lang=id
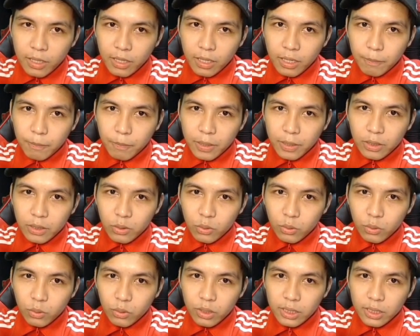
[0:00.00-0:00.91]
Lepas
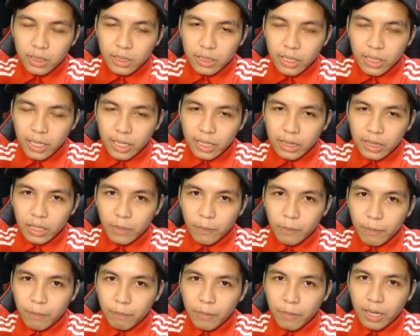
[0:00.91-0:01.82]
tu di sini akan
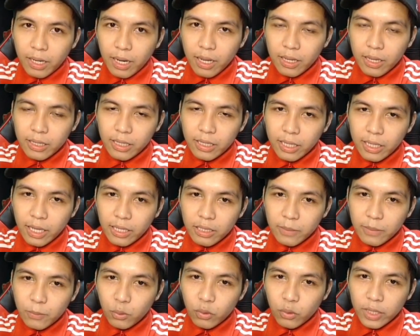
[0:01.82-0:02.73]
terpampang lah nilai
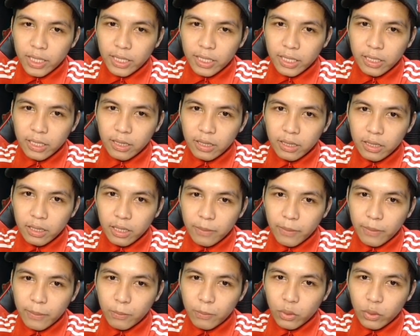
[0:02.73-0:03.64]
10 ringgit,
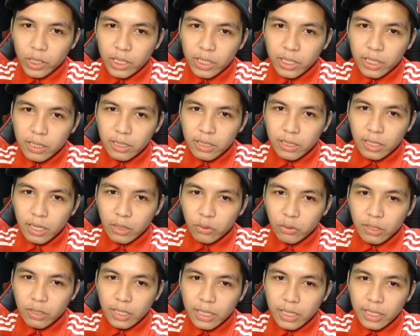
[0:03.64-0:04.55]
50 ringgit,
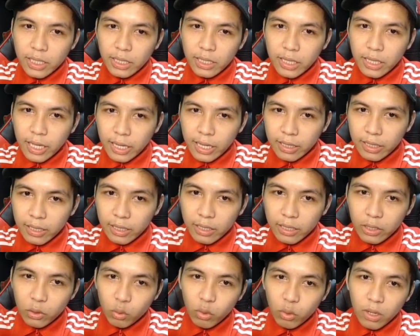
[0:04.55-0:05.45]
100 dan
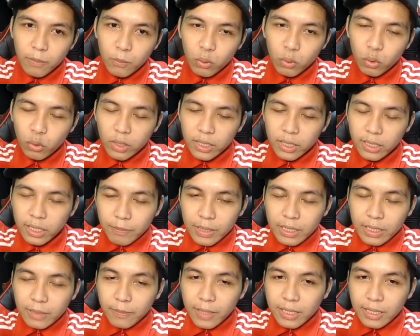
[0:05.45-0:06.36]
20 ringgit
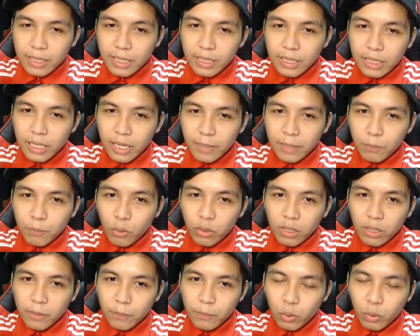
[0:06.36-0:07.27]
Masing-masing nilai
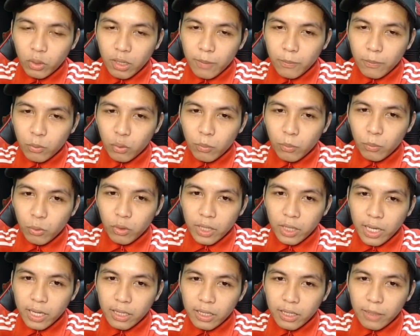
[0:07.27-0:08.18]
poin yang perlu kamu
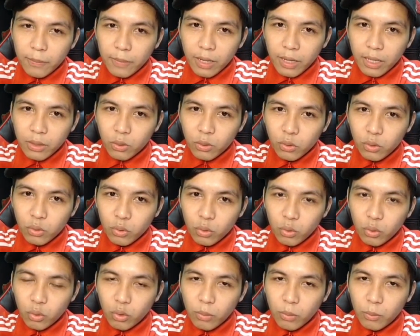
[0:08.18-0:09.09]
kumpulkan 600
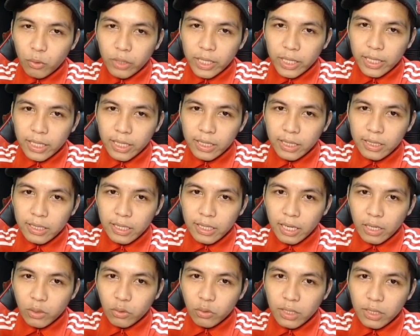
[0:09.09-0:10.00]
untuk 20
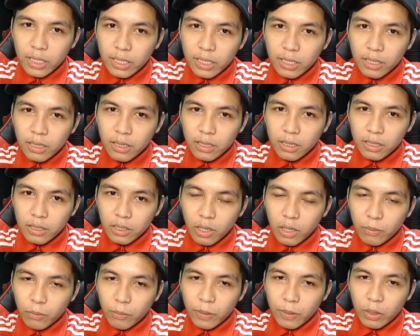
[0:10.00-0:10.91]
seratus
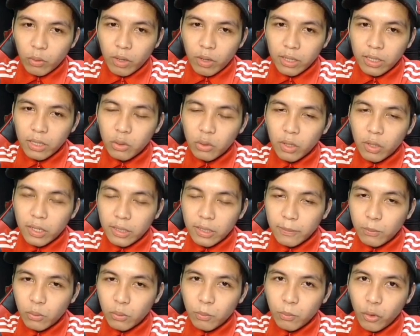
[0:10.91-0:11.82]
100 kamu perlu ada
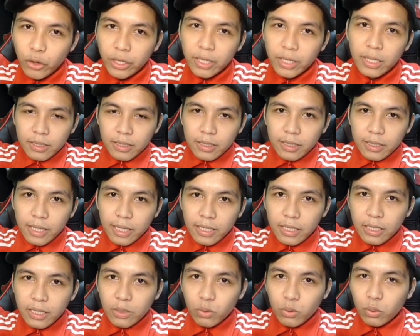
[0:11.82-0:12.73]
2000 poin.
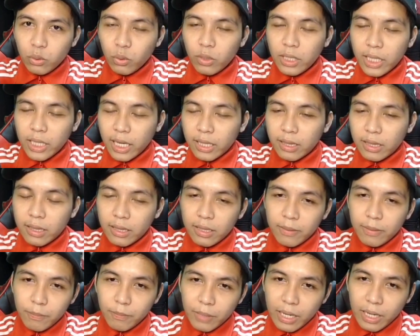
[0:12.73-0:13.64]
Jadi untuk lihat
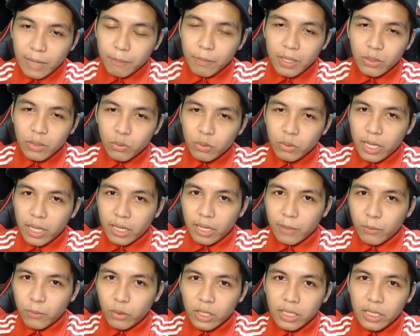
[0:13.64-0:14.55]
berapa sudah yang
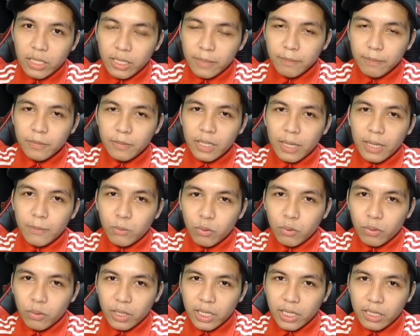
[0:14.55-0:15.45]
kamu redeem,
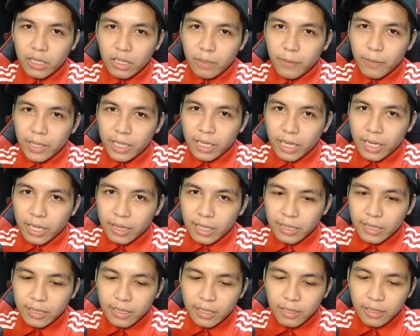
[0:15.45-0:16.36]
kamu klik di bagian
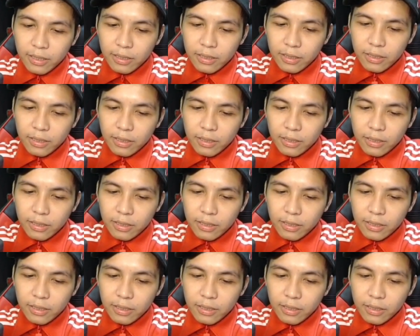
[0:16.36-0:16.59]
atas nih.